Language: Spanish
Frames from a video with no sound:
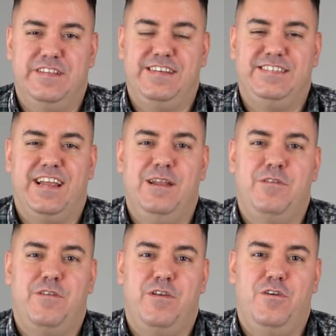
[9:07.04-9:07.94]
nada, hasta aquí el
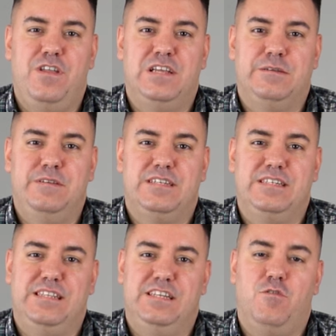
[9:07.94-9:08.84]
vídeo de hoy. Ya sabéis que
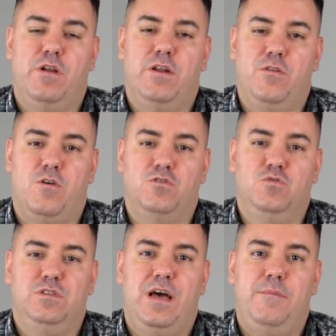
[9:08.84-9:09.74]
si tenéis cualquier duda o
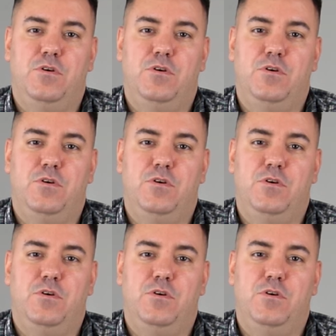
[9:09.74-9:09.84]
consulta,